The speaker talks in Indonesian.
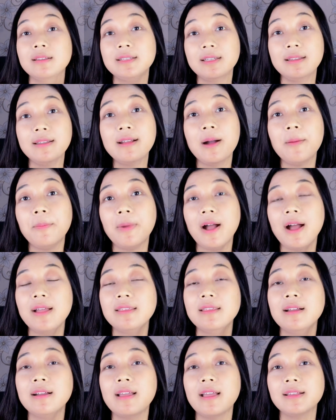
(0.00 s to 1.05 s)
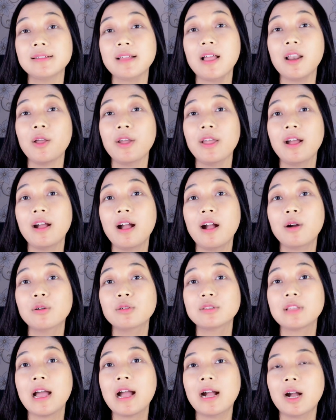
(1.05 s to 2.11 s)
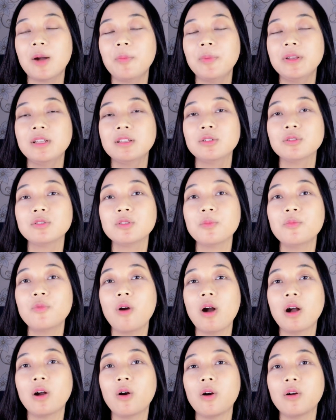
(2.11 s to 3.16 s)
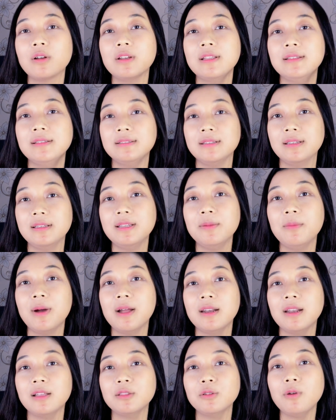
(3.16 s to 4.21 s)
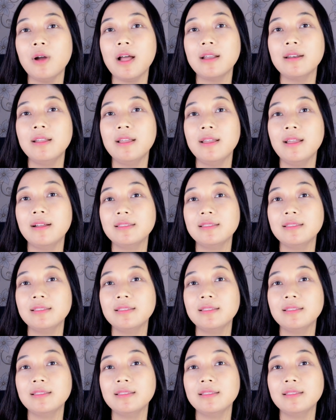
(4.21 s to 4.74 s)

Jadi gampangannya guys, kalau yang aku tangkep ini tuh sebuah kondisi di mana tuh ada yang